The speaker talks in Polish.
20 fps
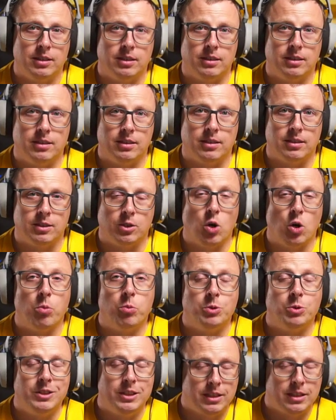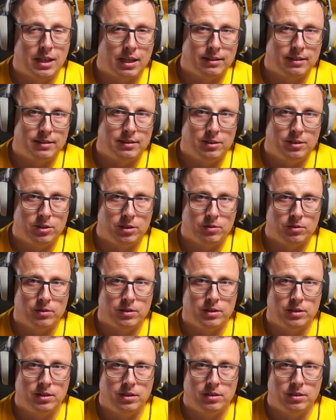E, komunikacji się
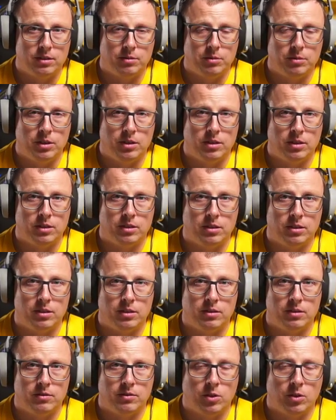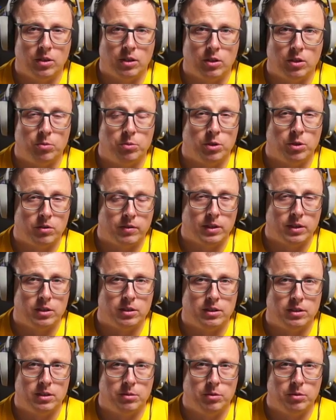z innymi e, w online, komunikowanie
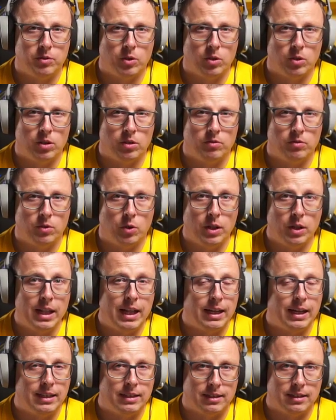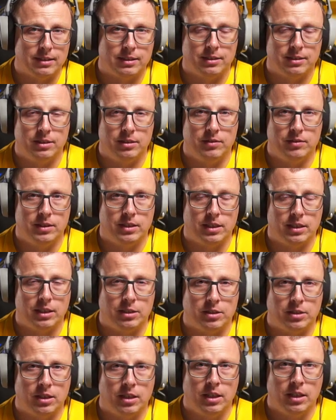się z innymi w, on, w online'ach, czyli w
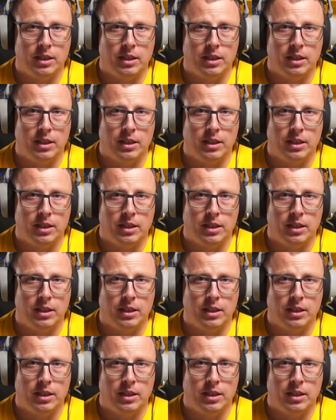internecie.